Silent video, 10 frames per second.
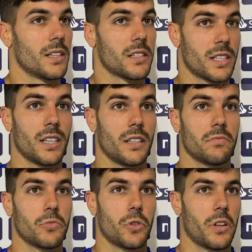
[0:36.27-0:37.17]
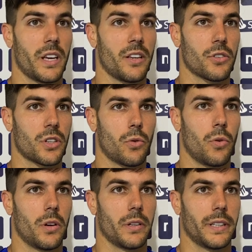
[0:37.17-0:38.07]
Sí, uno de ellos
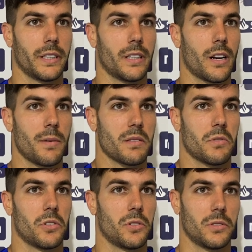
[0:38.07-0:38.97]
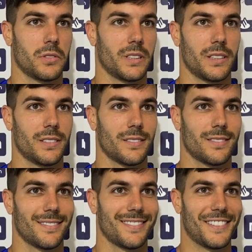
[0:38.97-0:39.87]
seguro. Eh, ahora mismo eh,
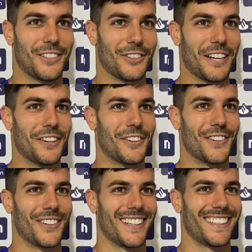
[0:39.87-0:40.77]
no tengo